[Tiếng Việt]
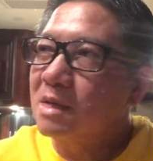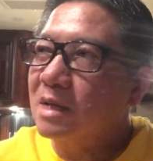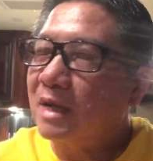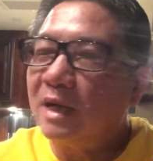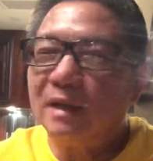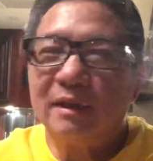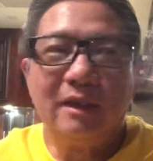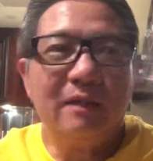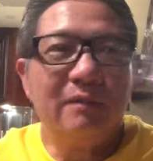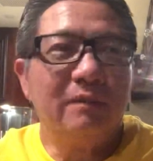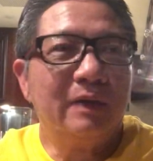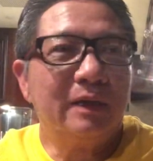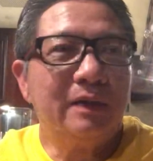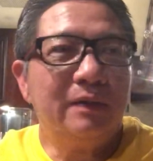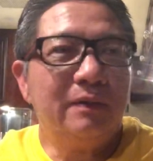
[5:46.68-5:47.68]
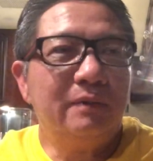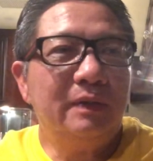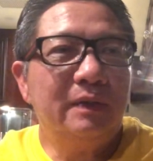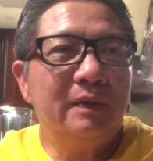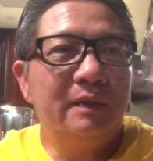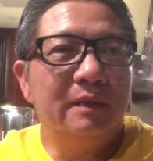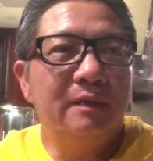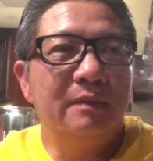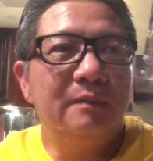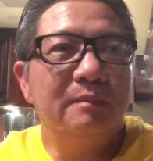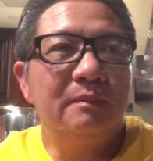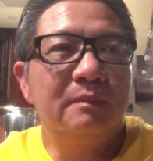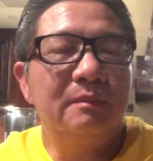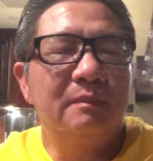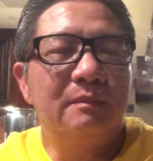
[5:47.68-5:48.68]
cách đây khoảng nhiêu
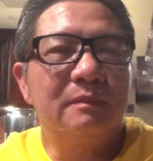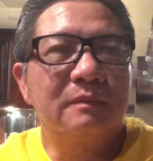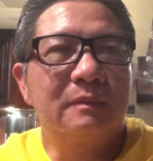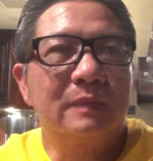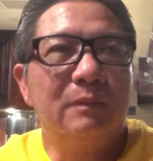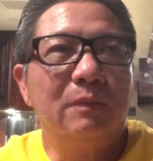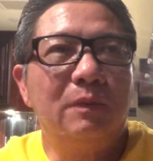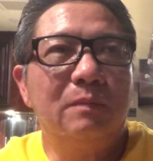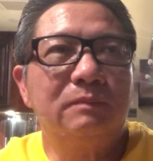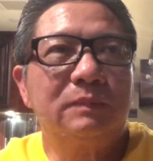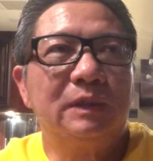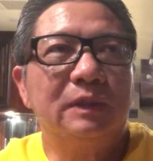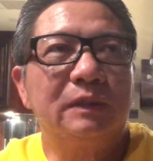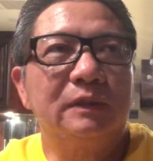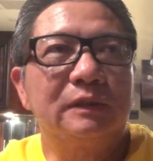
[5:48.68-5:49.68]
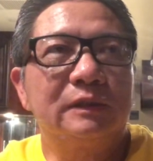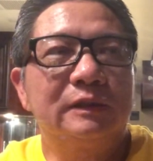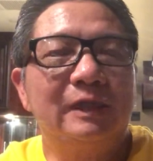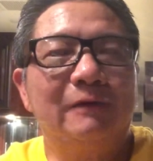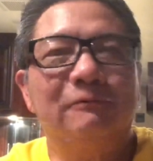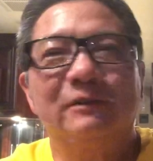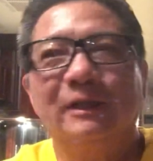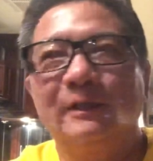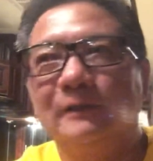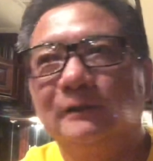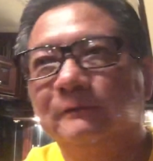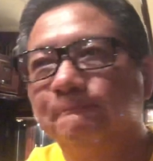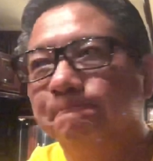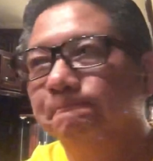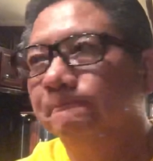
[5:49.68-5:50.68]
nó bốn tuần sáu tuần
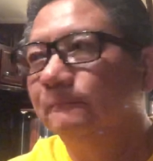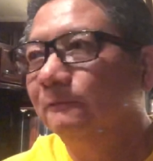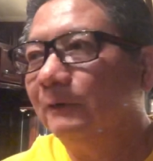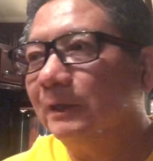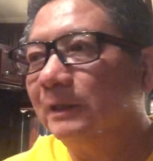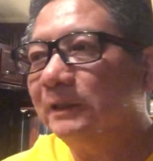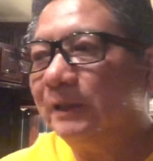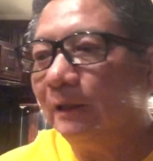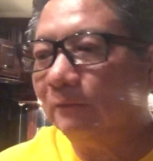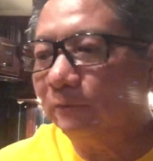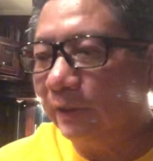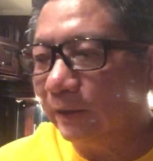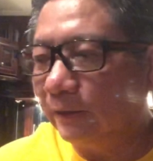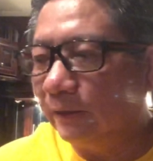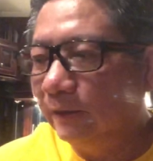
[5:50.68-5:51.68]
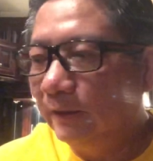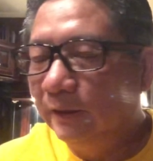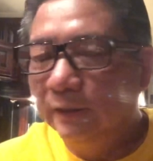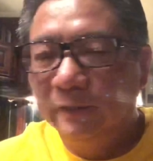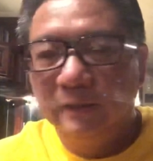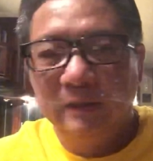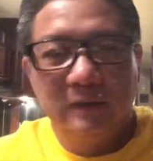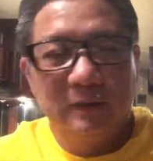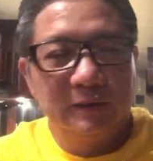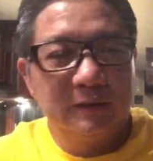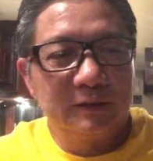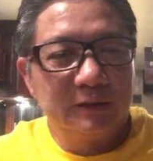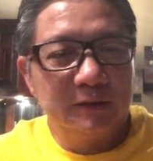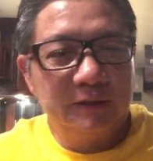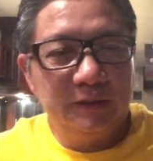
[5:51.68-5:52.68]
khoảng sáu tuần
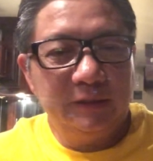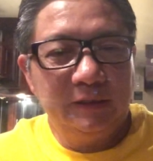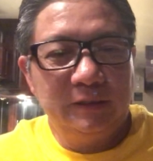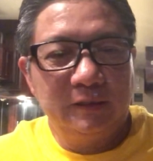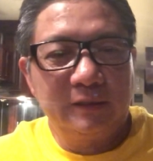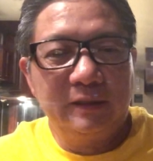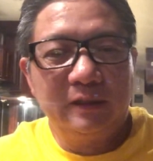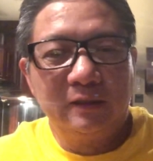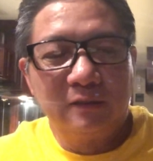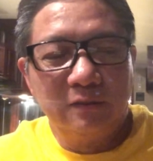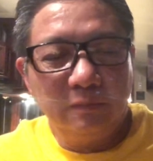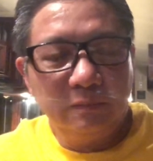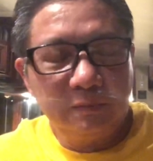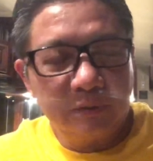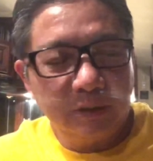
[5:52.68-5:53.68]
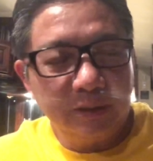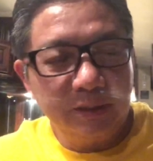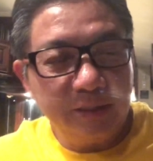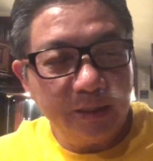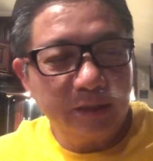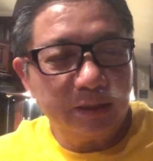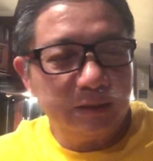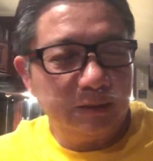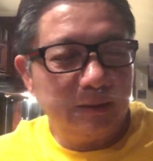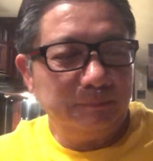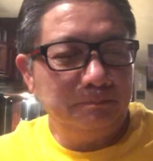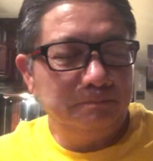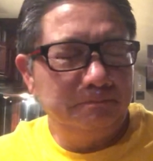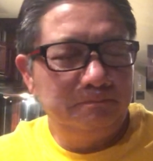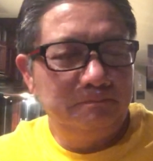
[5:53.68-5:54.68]
thì kia cũng có duyên
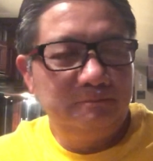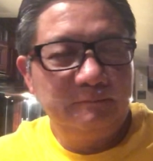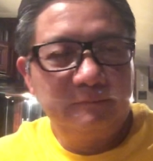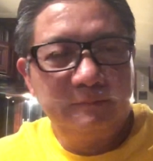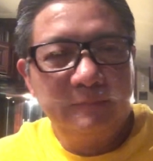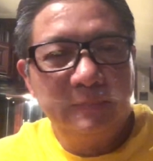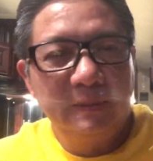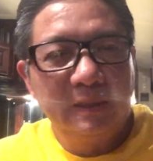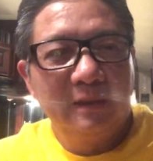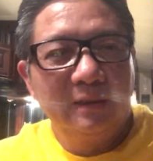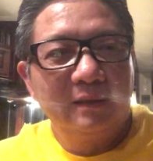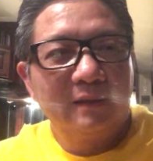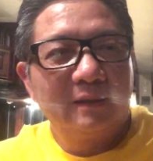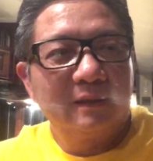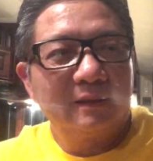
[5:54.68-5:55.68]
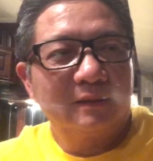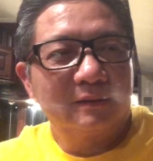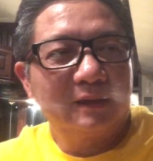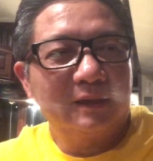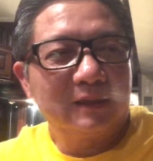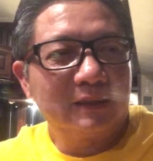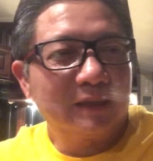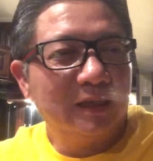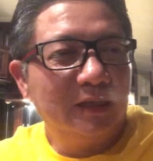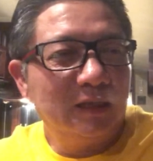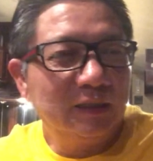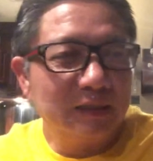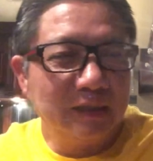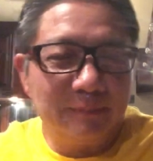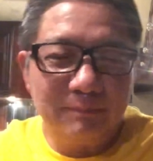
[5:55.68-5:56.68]
lắm tình
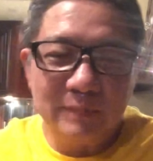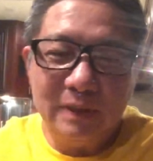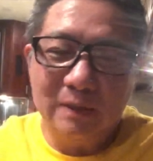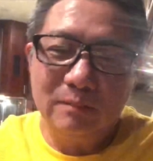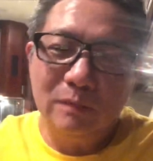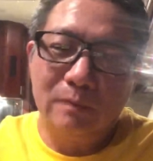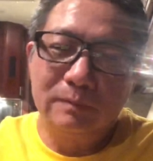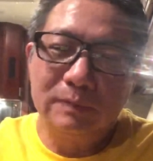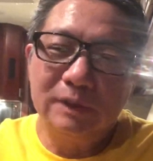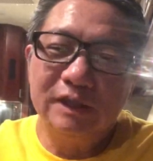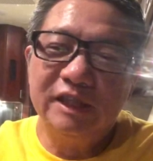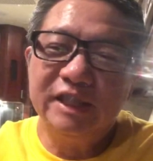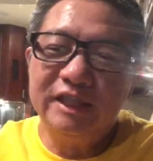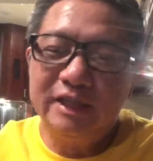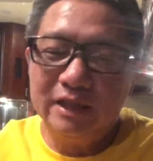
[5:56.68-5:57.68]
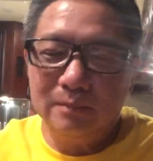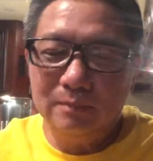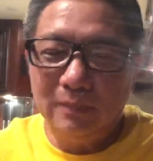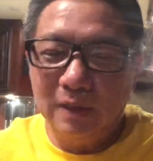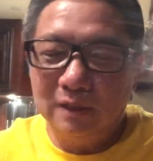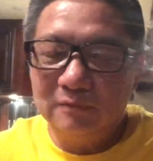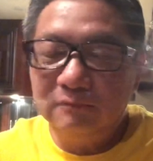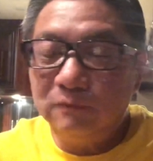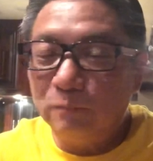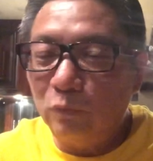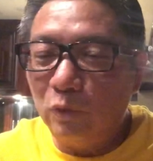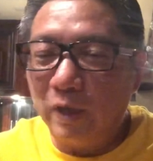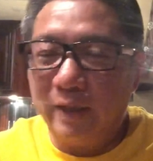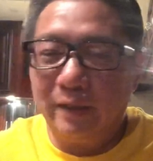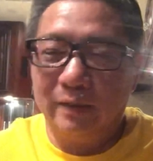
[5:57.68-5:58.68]
cờ gặp được một người chân mệnh phụng
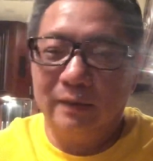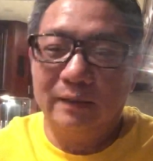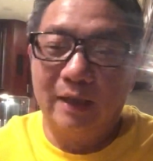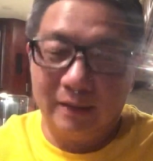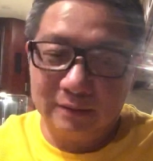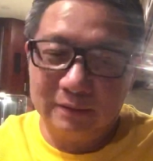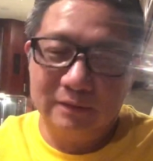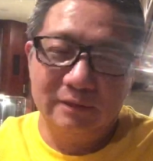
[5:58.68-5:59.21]
hoàng thật